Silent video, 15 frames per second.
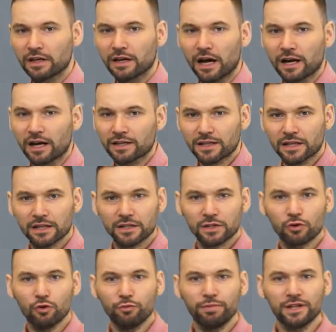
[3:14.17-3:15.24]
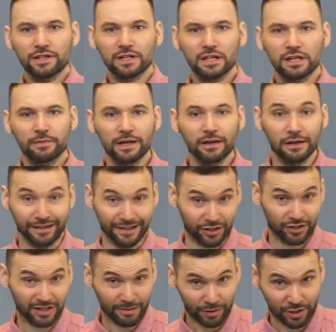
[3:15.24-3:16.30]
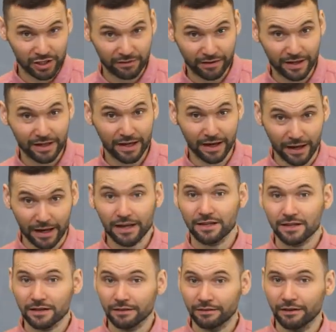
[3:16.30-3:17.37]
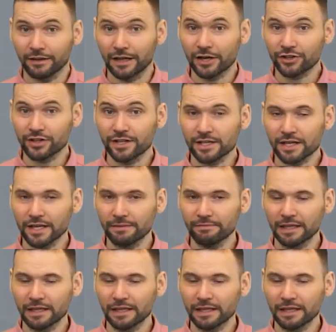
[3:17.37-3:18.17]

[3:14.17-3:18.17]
оказались губительными даже для проживания этих долгожителей.